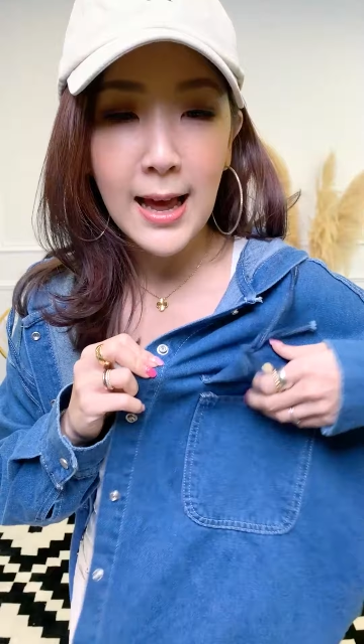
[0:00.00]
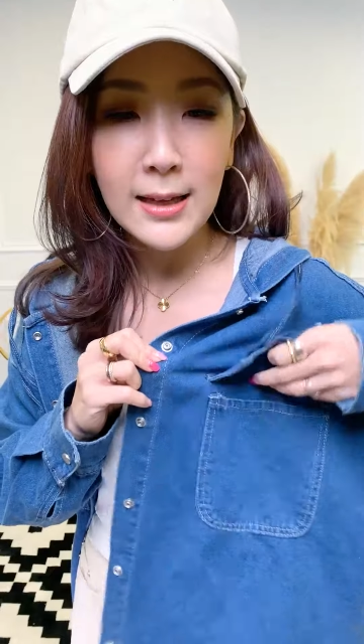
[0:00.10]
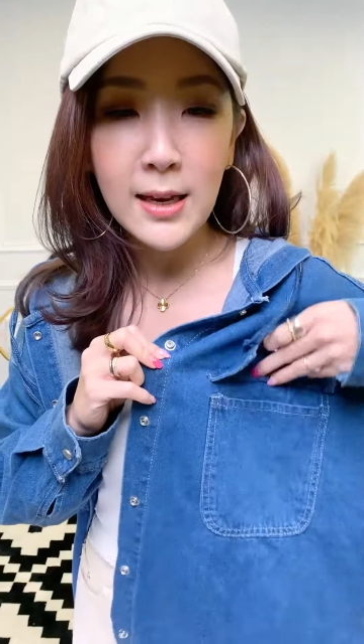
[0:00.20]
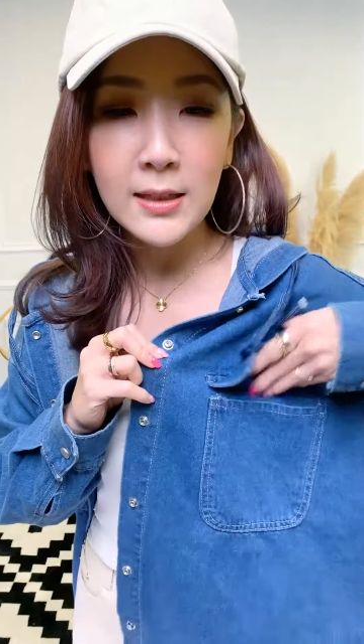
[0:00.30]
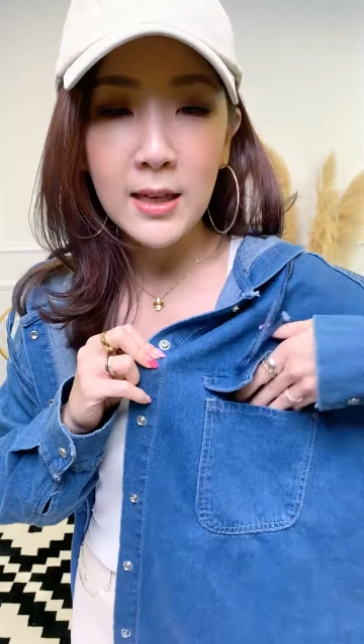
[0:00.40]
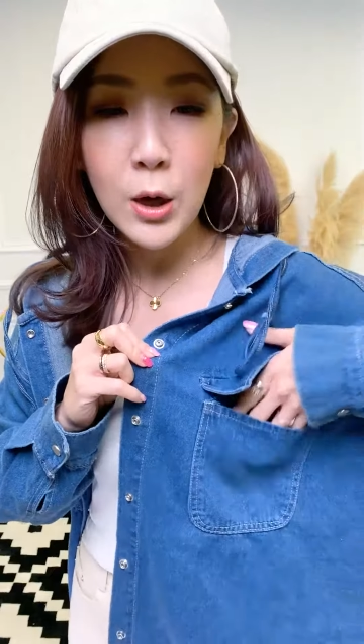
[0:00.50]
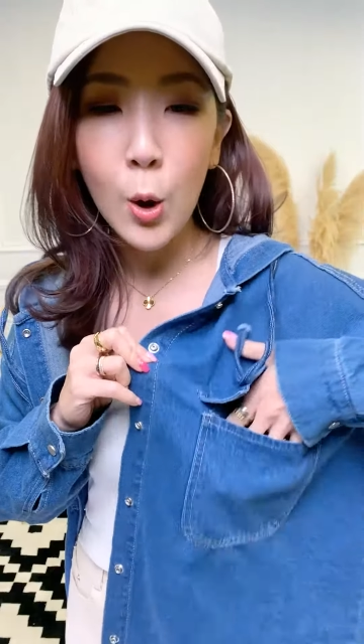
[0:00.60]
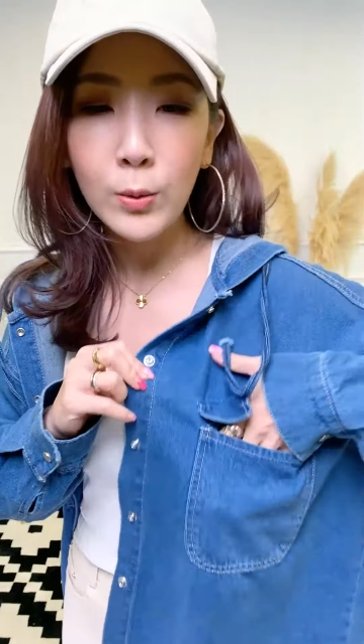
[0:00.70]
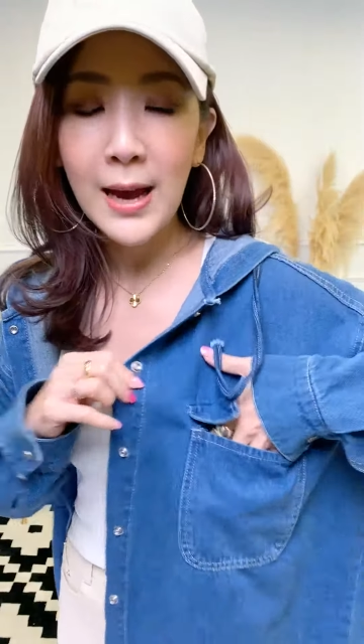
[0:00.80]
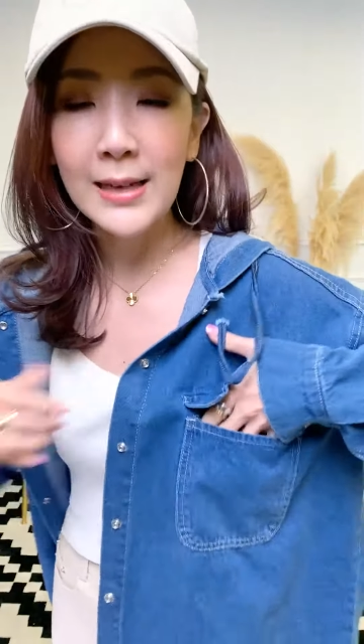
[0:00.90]
来呢，这个
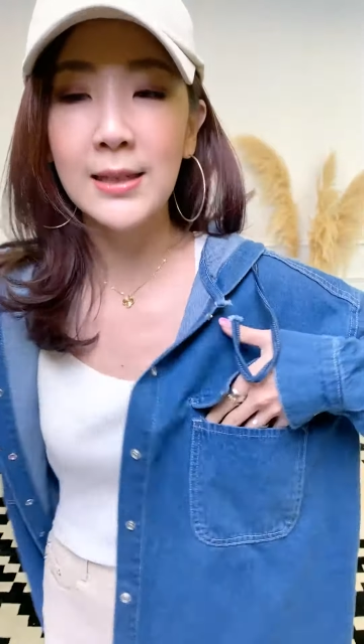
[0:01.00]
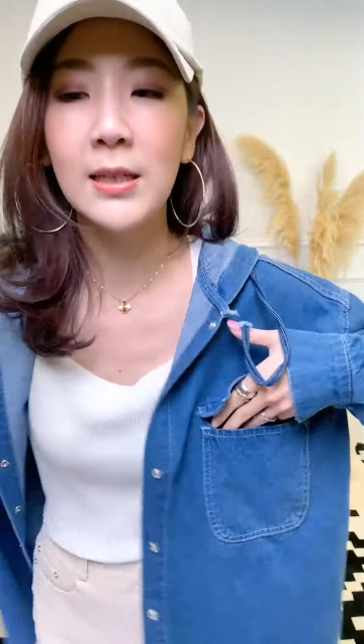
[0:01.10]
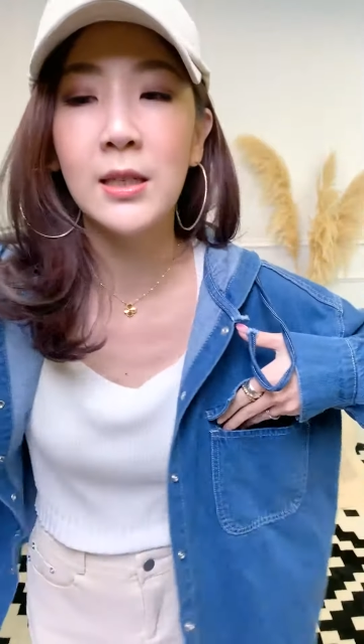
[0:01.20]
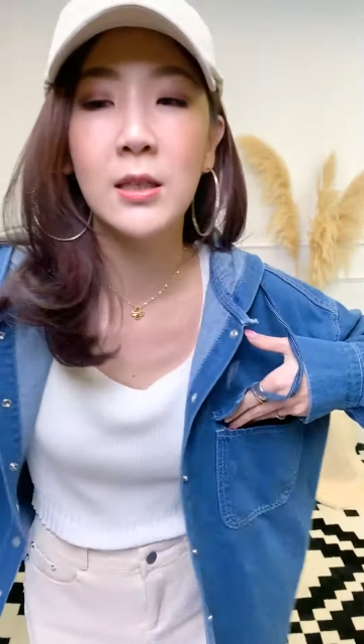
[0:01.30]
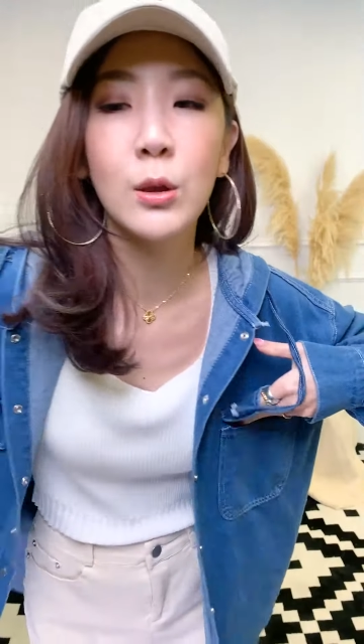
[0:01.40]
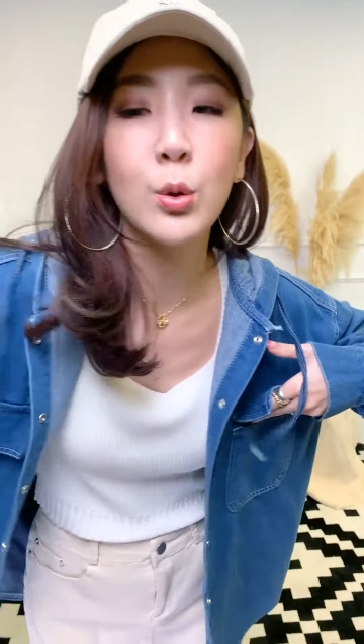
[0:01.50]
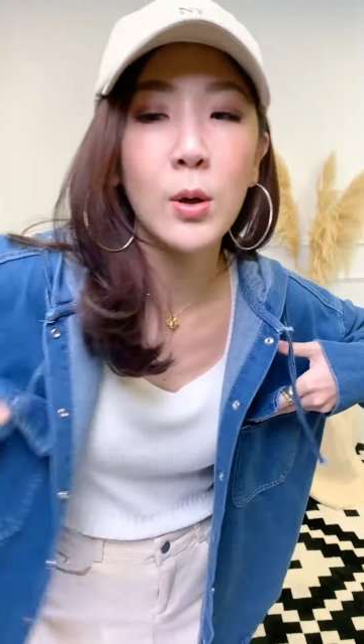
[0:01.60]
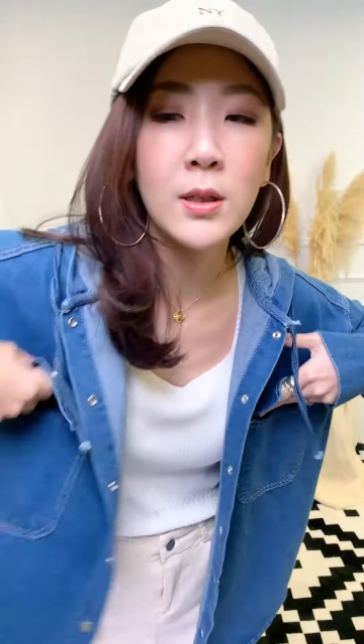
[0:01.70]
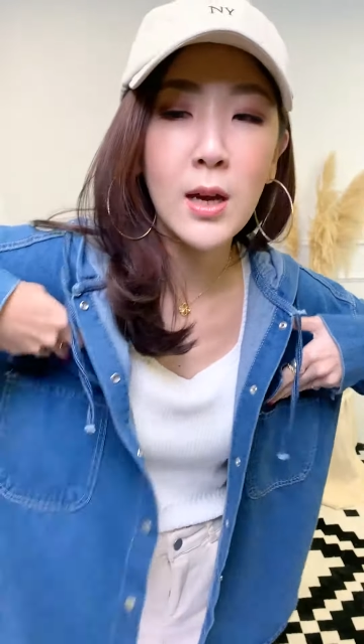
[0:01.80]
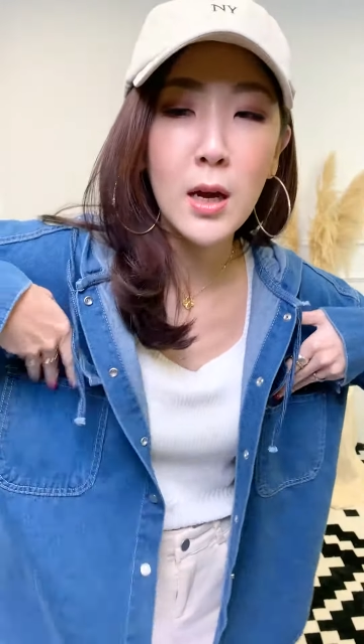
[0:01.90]
口袋这一次是
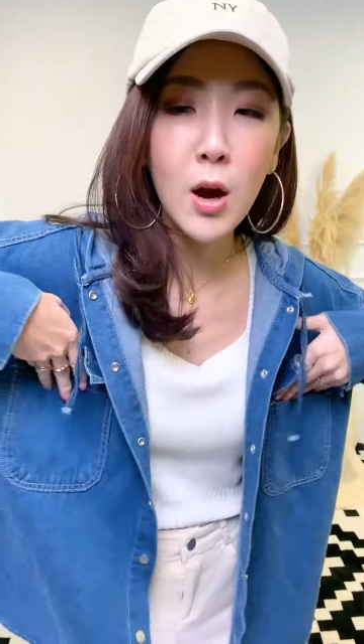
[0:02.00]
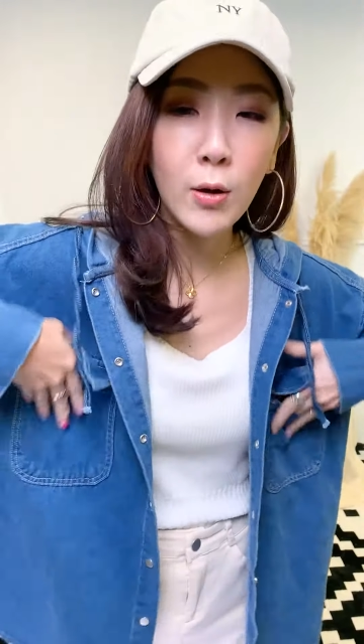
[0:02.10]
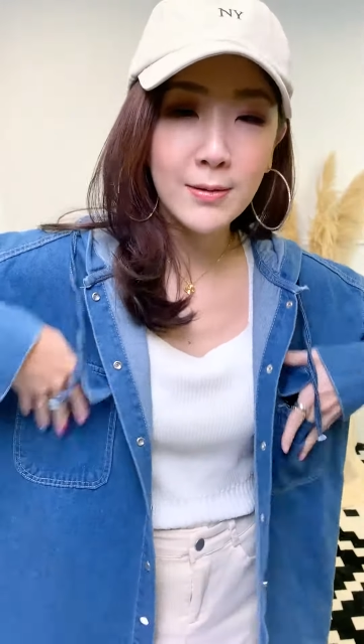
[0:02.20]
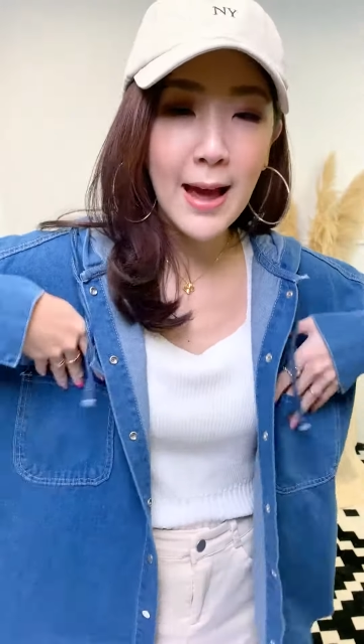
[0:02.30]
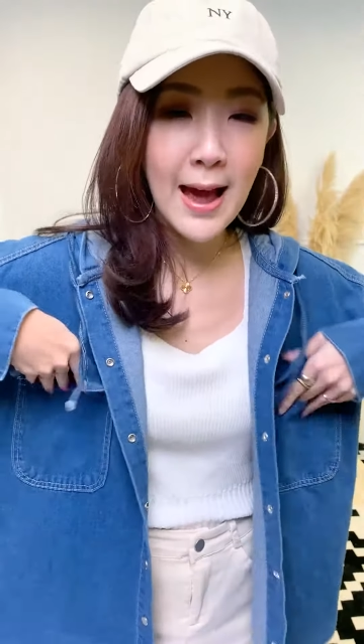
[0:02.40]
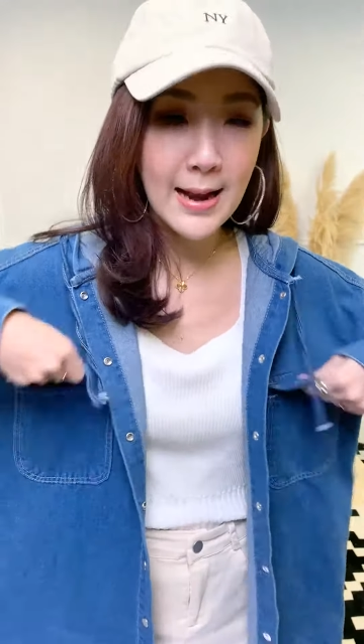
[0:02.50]
做真口袋，